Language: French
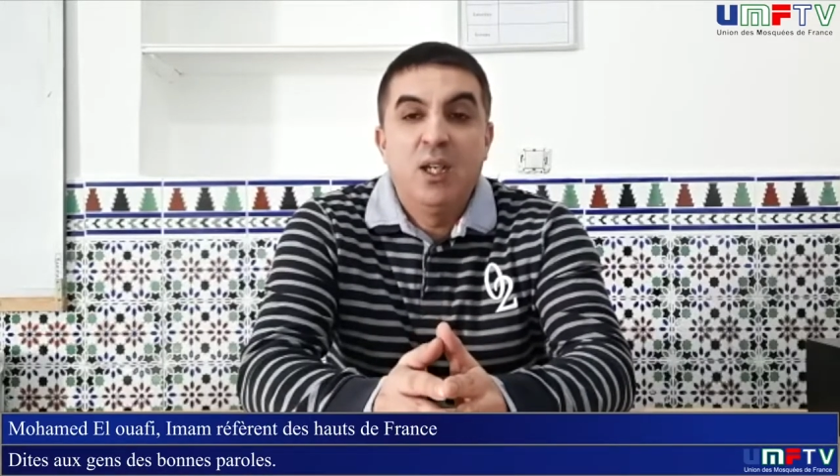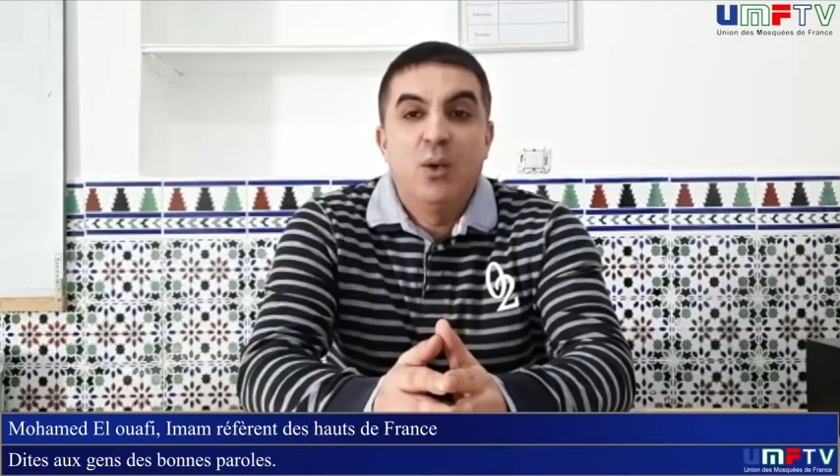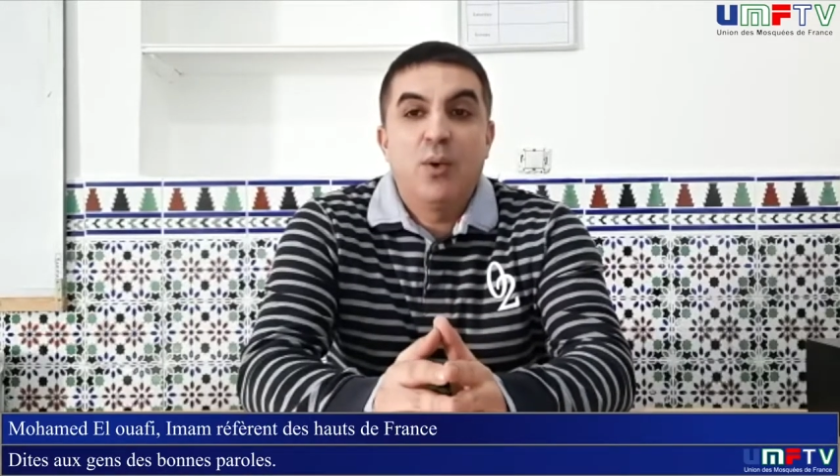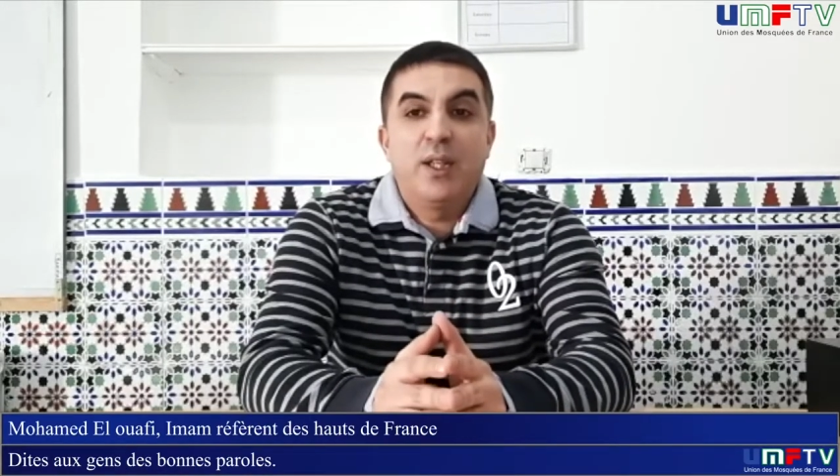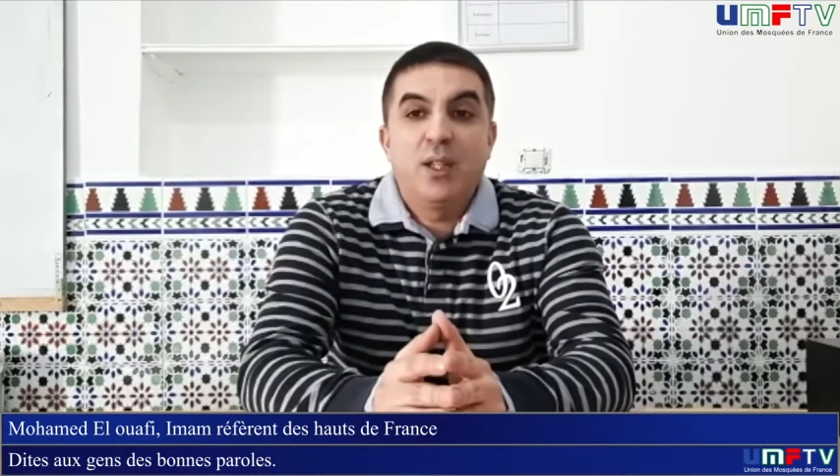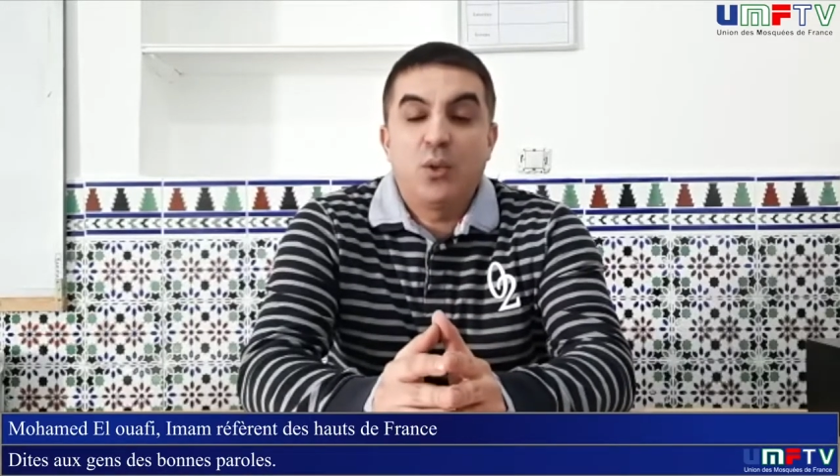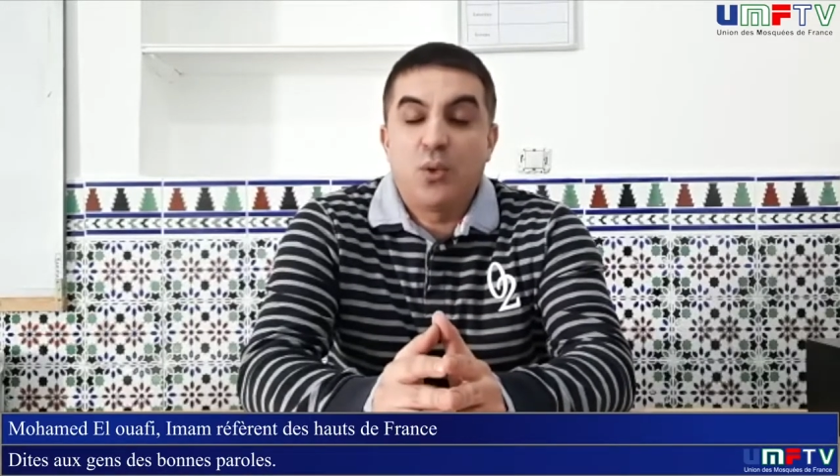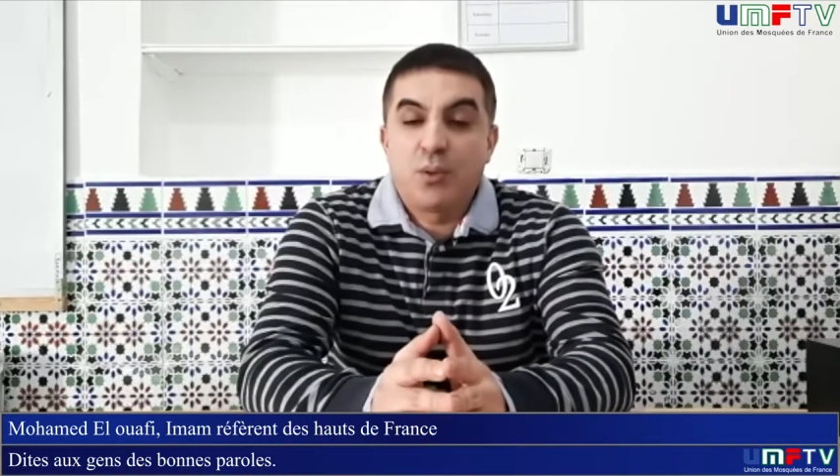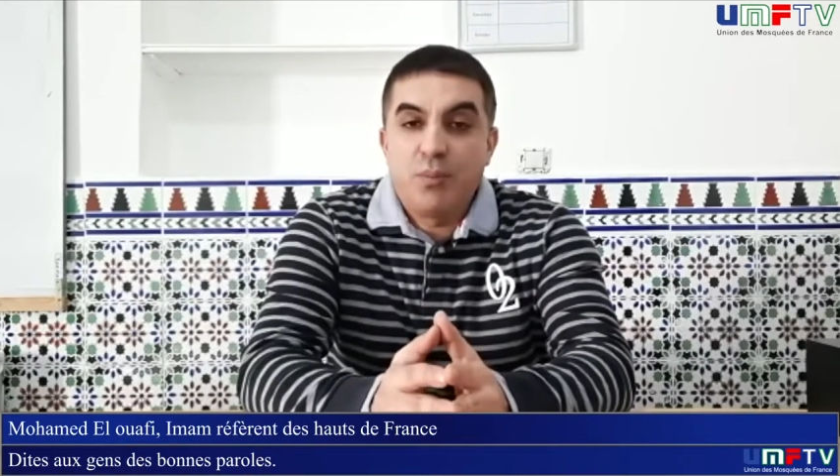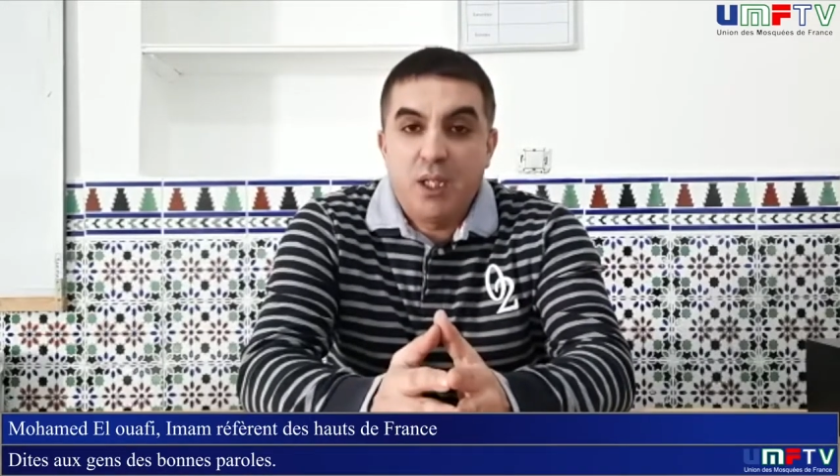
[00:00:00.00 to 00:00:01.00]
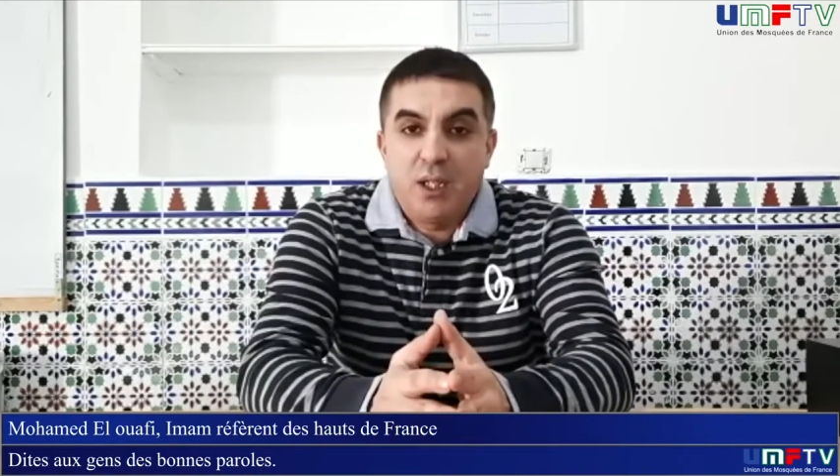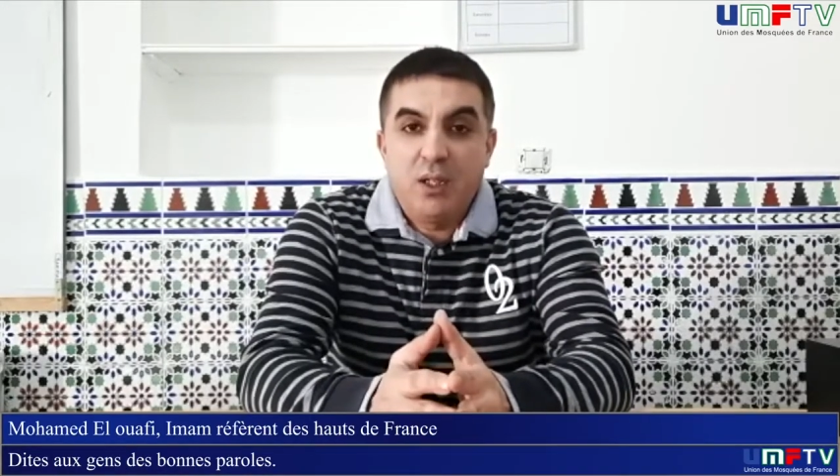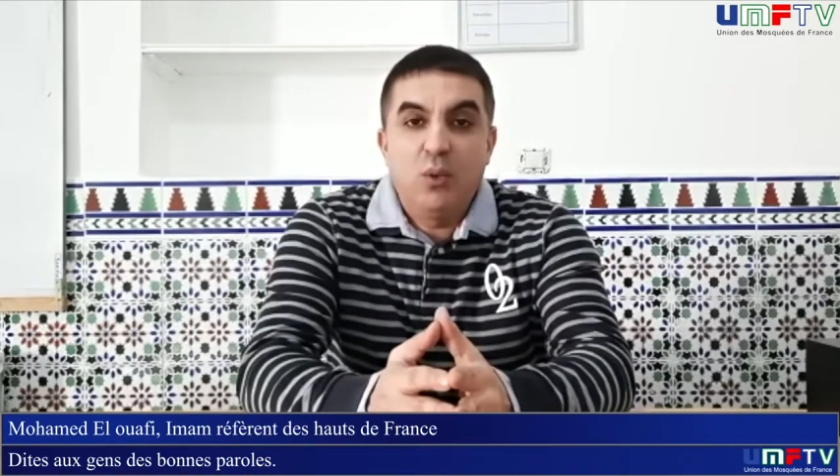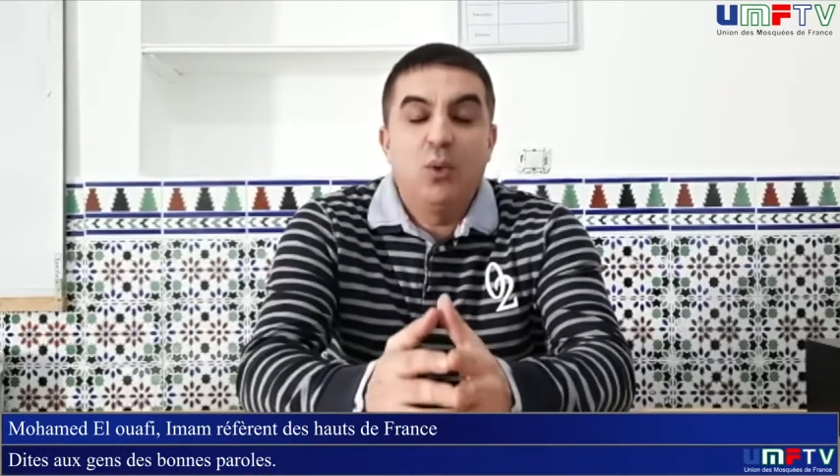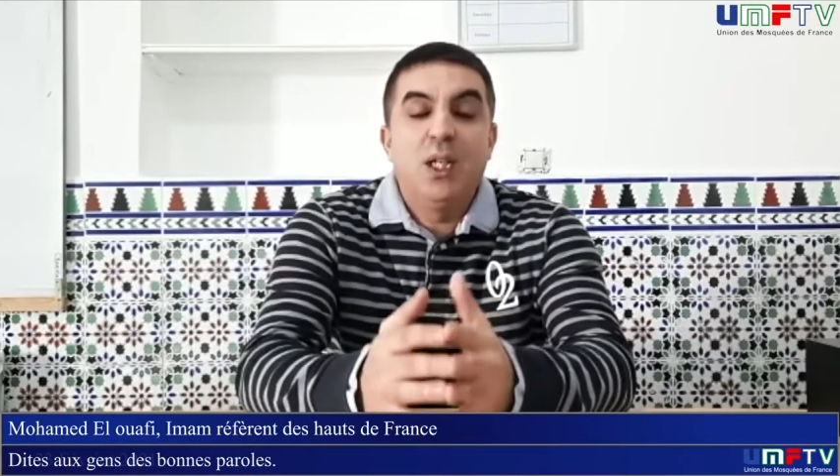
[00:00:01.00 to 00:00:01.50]
وذي القربى
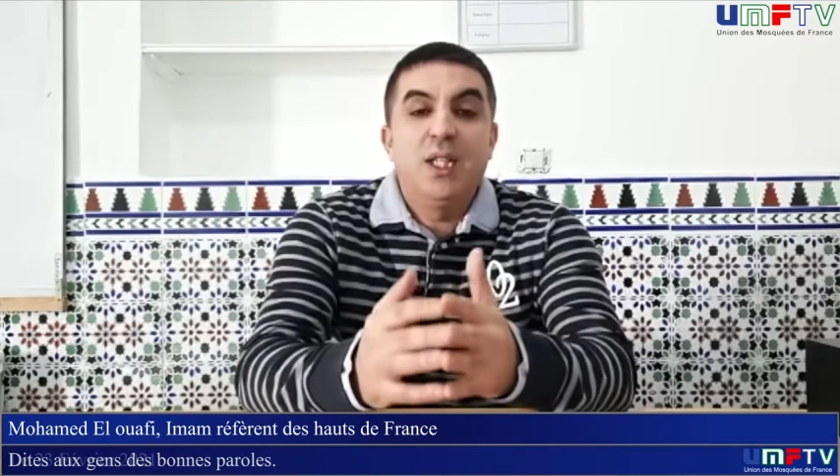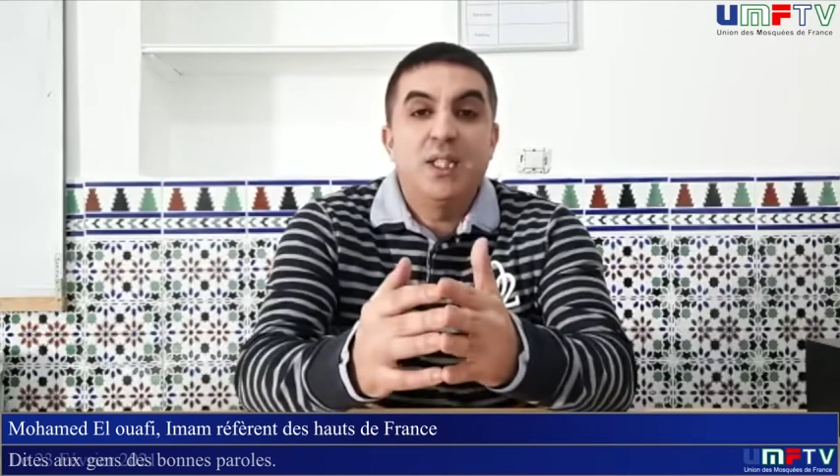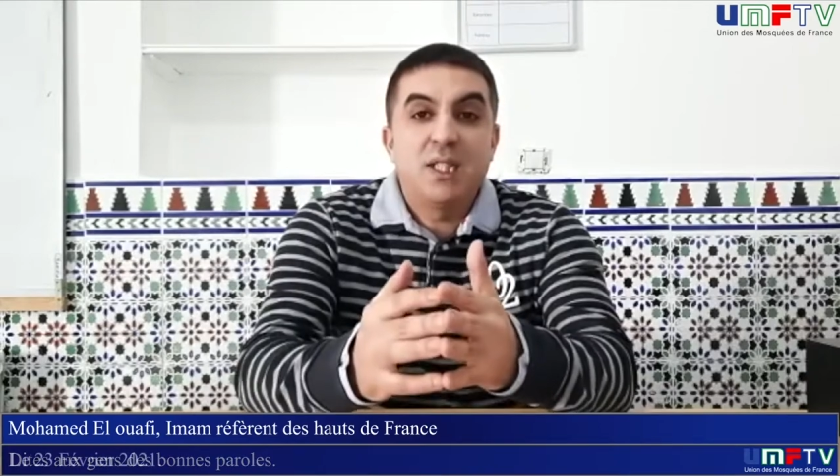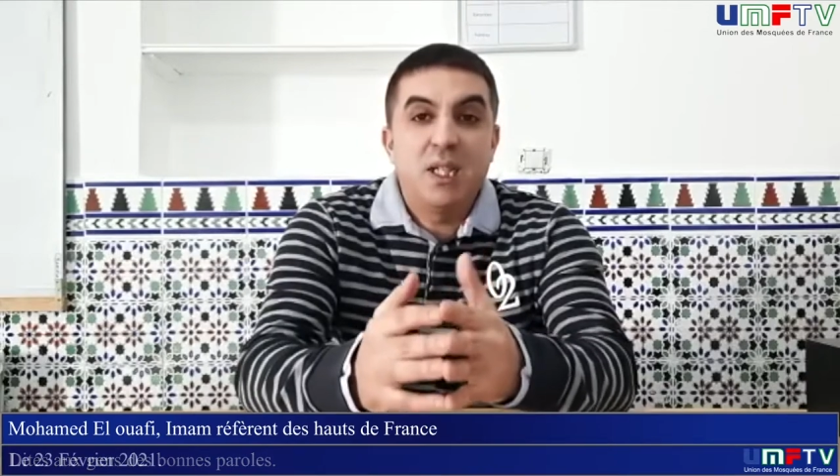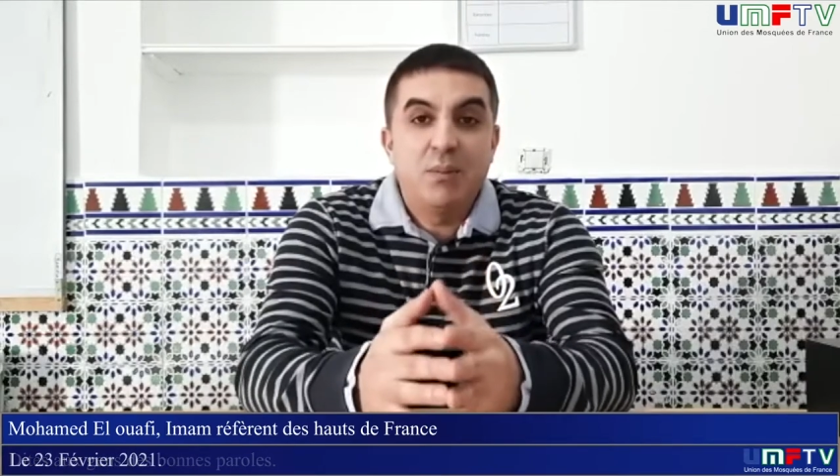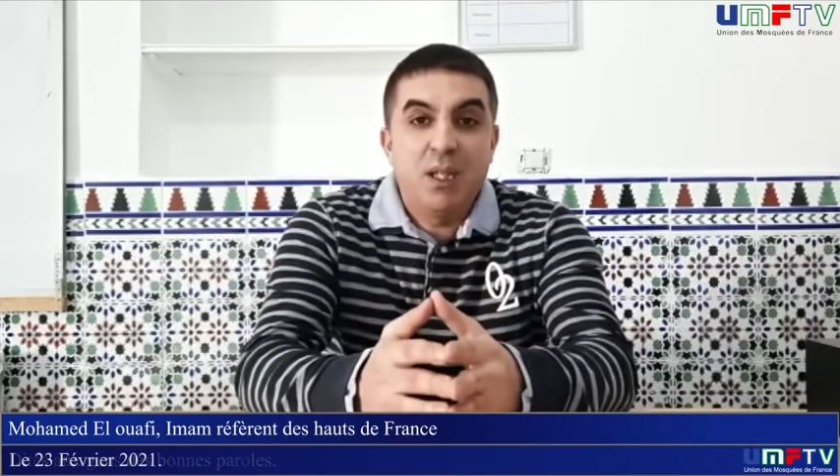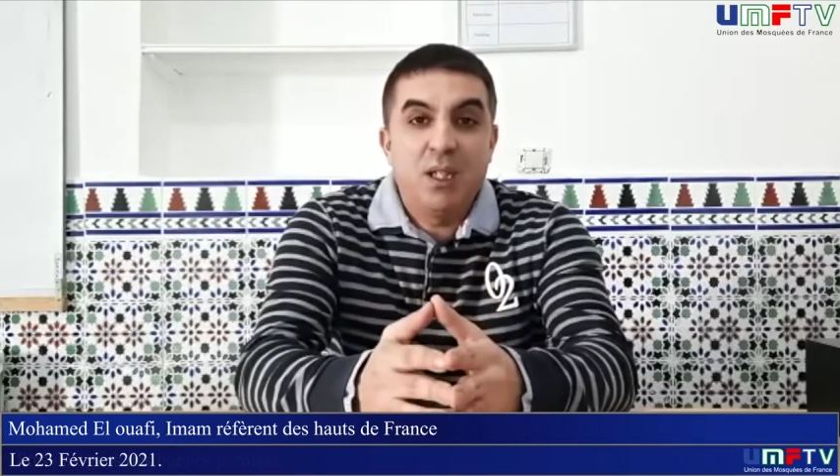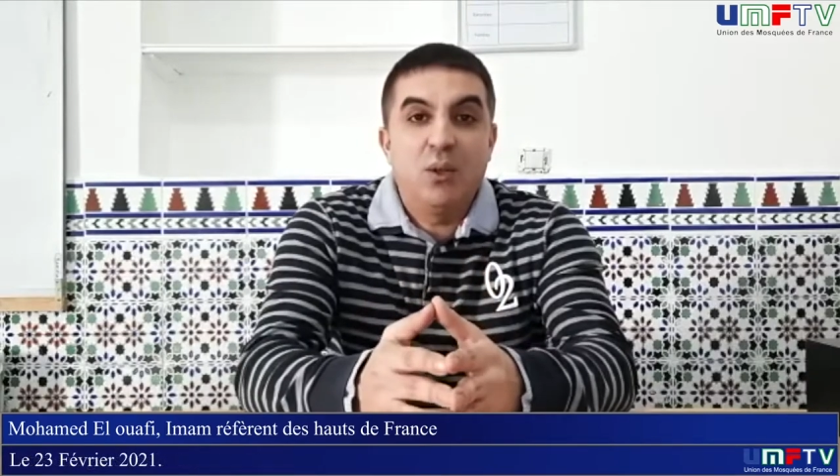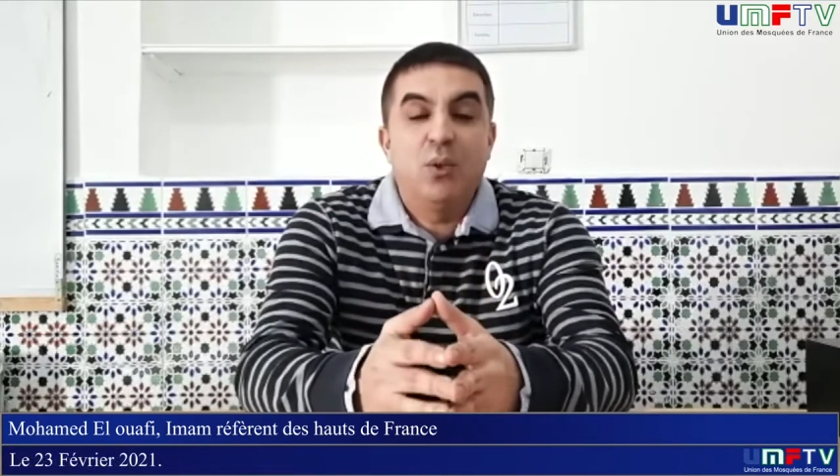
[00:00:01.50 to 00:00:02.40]
واليتامى